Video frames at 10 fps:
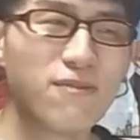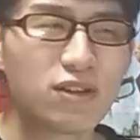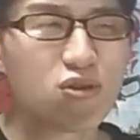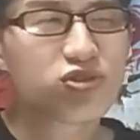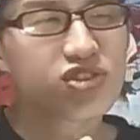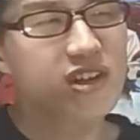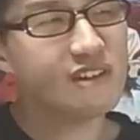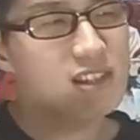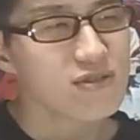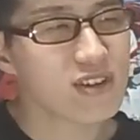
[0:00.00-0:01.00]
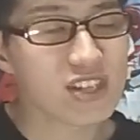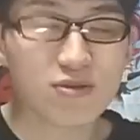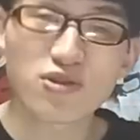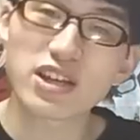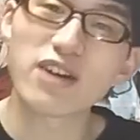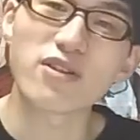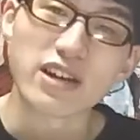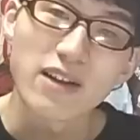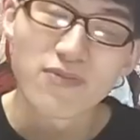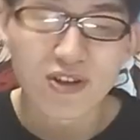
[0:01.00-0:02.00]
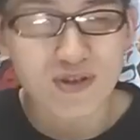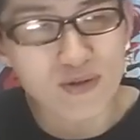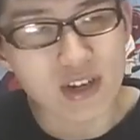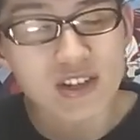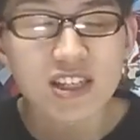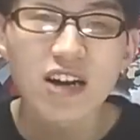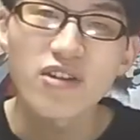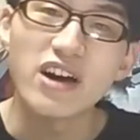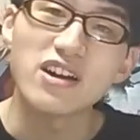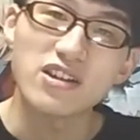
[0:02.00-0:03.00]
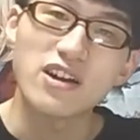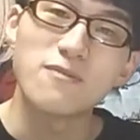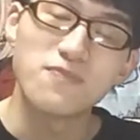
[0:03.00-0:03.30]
まあ、途中で変わってくる可能性も正直あるかなっていうそのぐらいの力の入り方